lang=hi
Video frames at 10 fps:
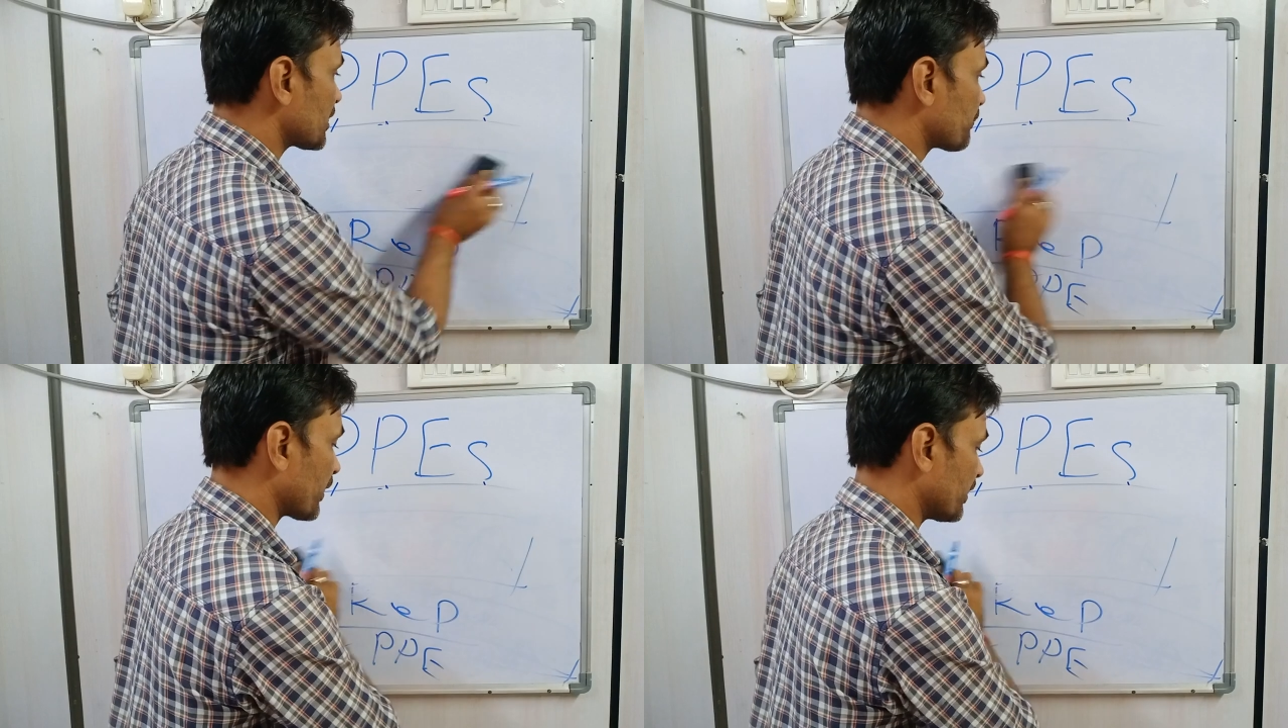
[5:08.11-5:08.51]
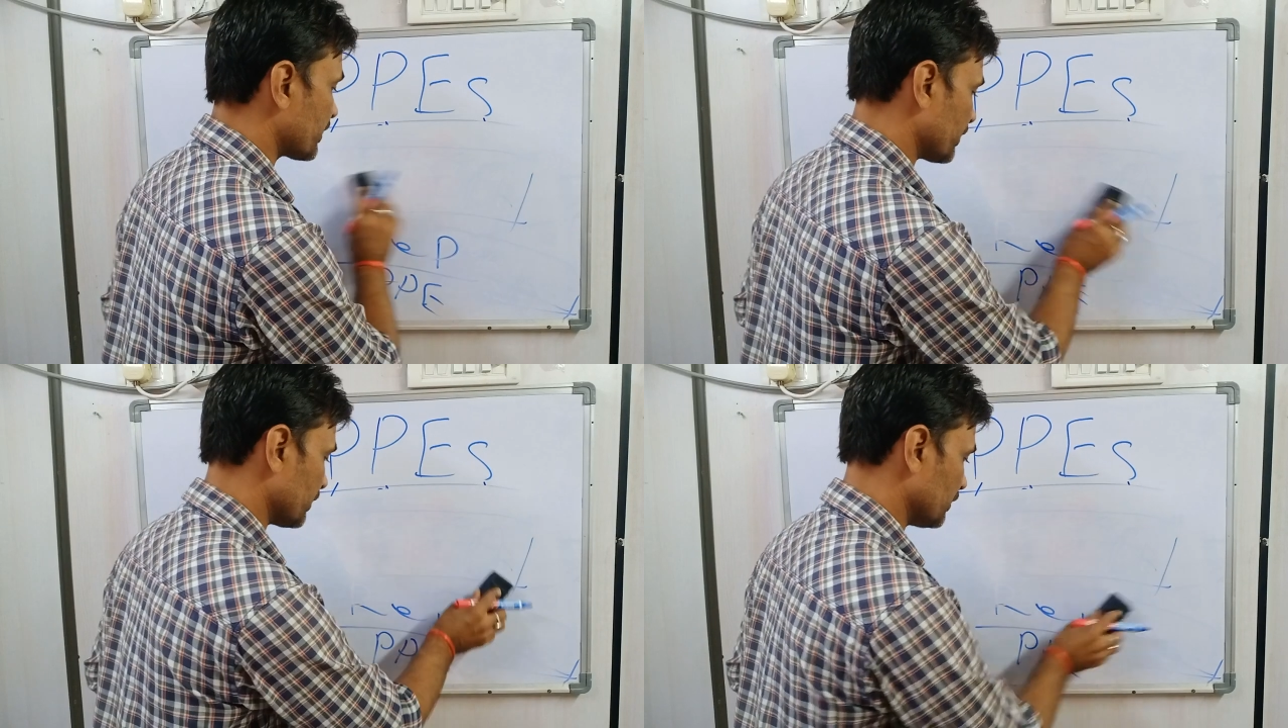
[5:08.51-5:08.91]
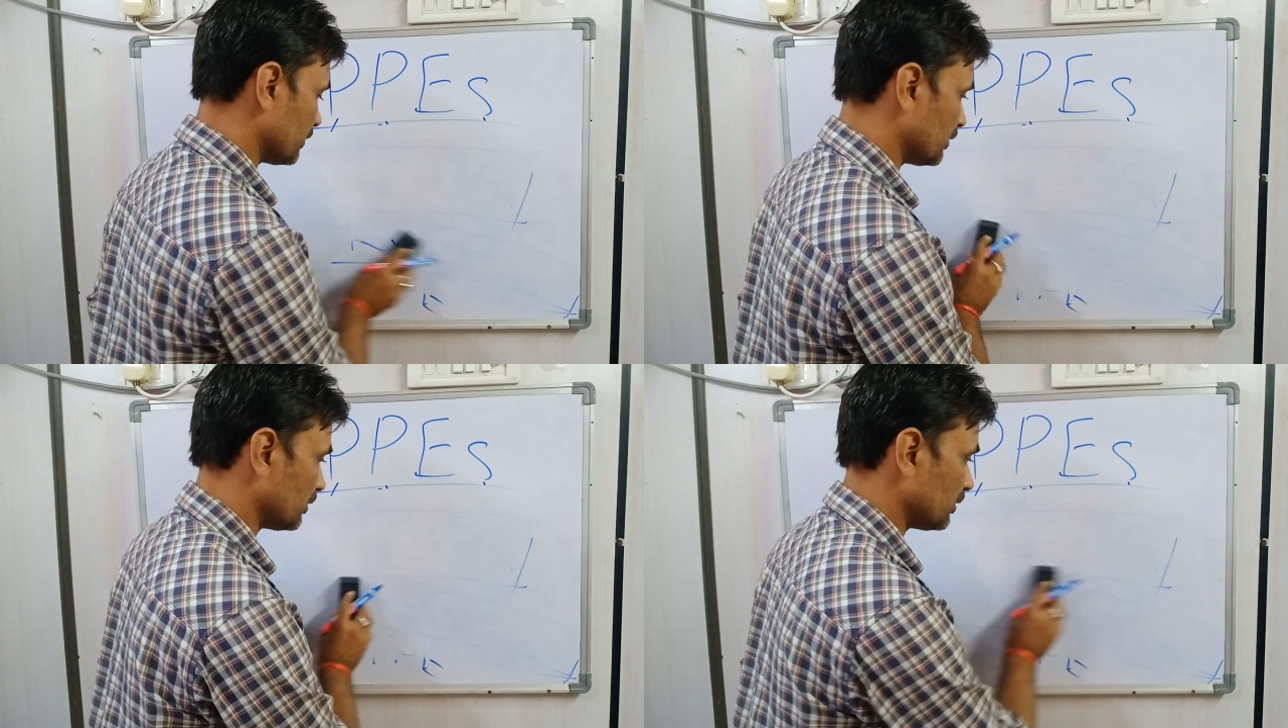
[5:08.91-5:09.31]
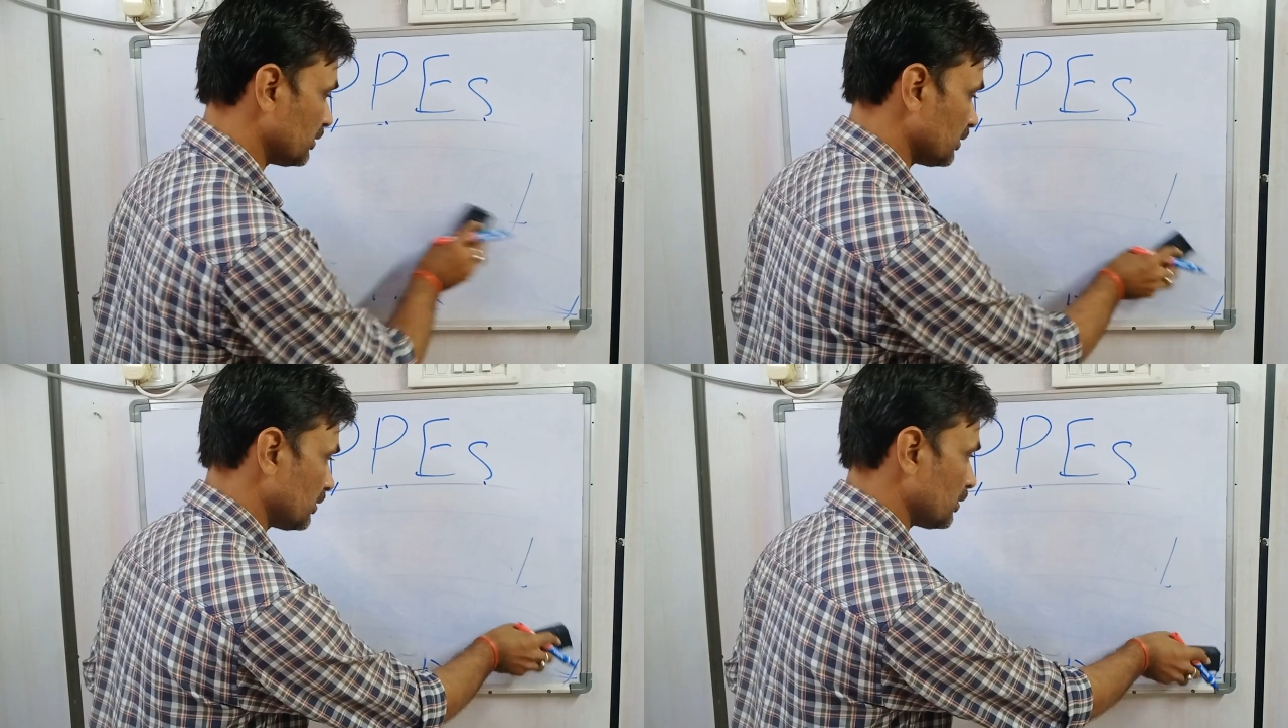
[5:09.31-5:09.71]
रेस्पिरेटरी
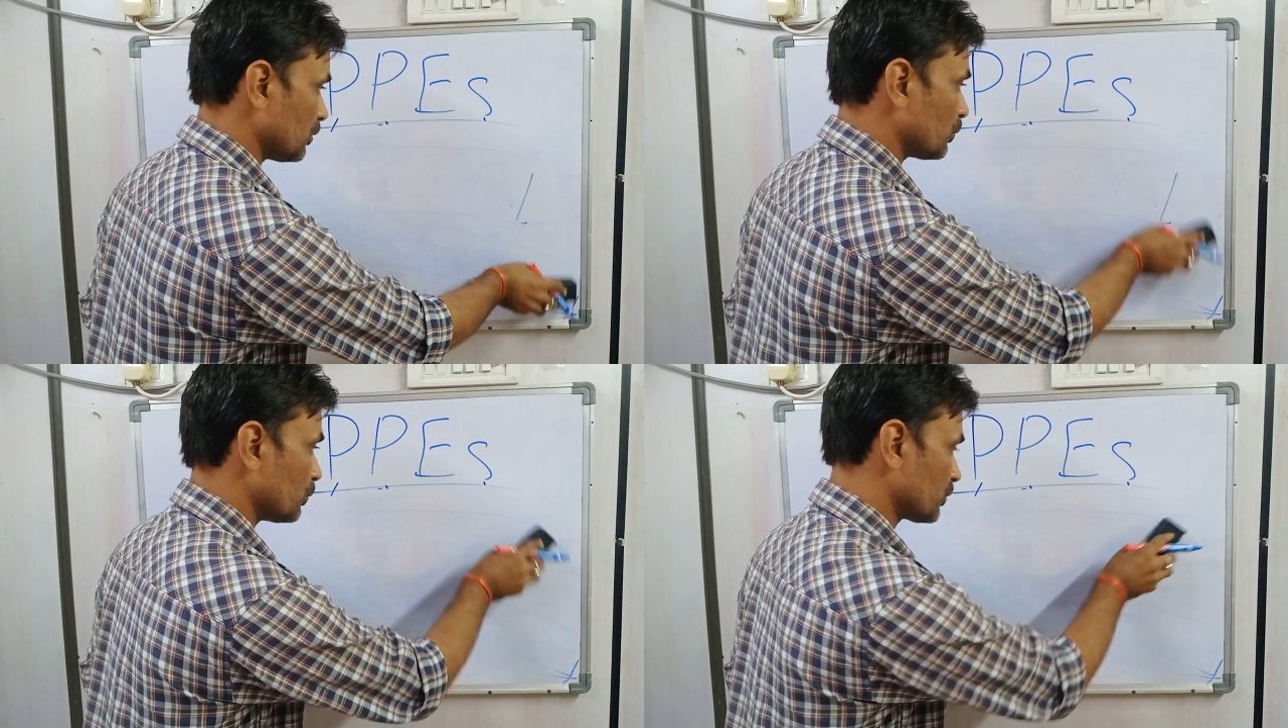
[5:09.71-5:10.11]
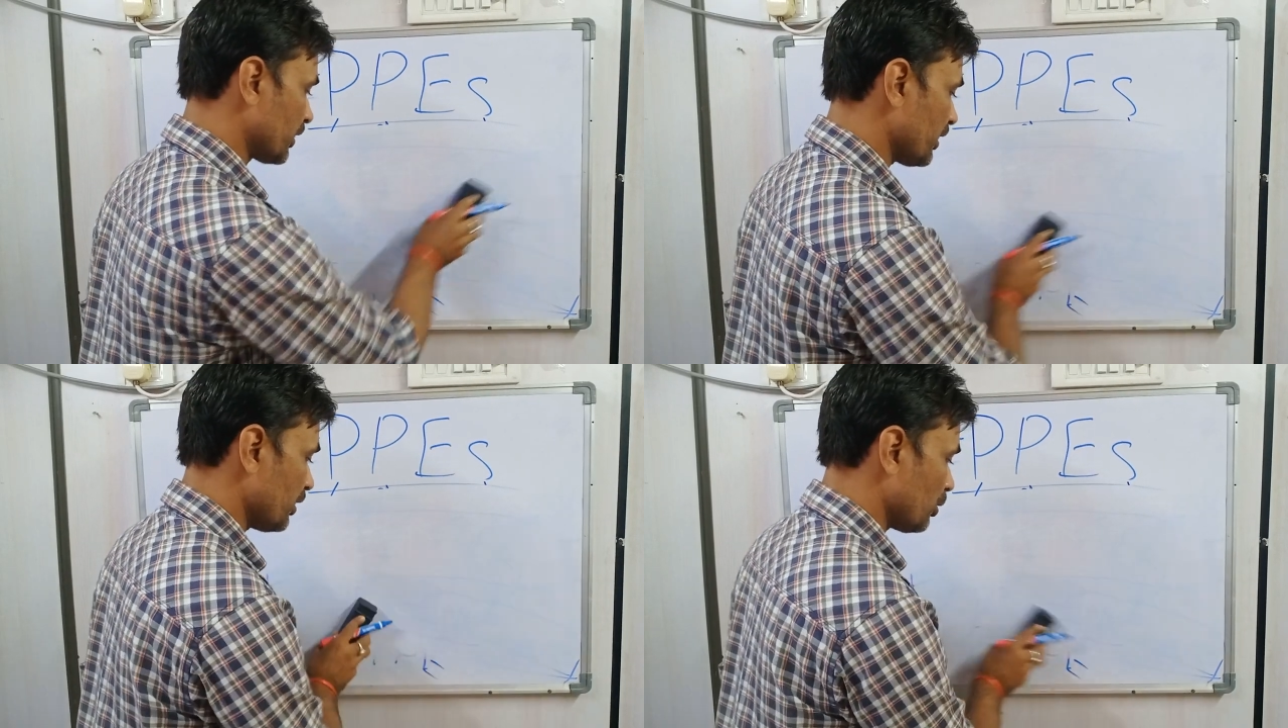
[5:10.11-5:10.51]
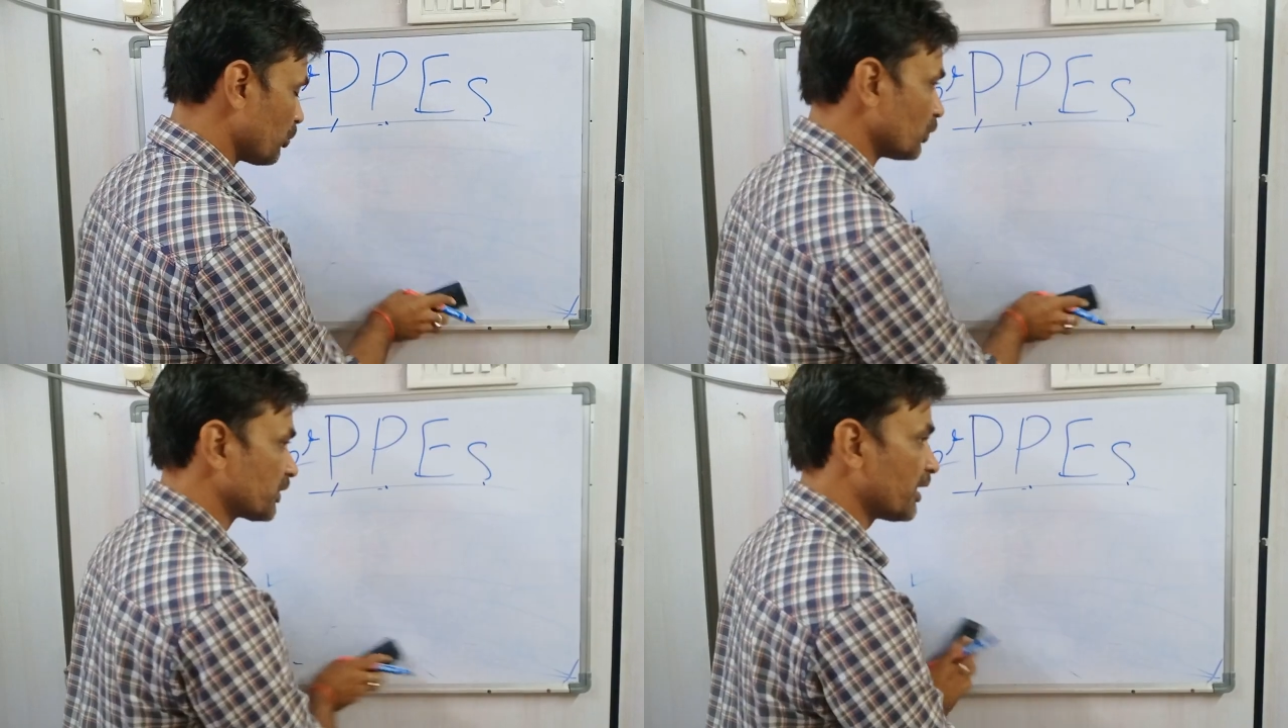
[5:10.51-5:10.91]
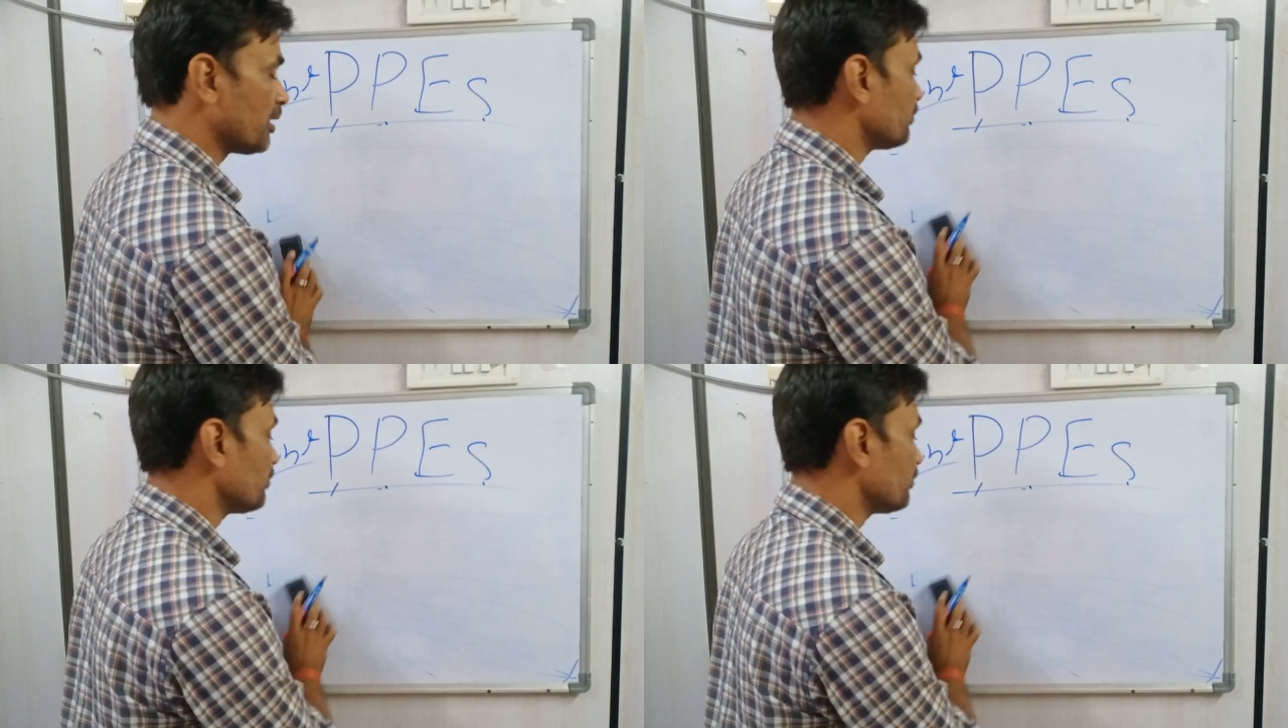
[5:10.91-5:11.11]
उसे बोलते हैं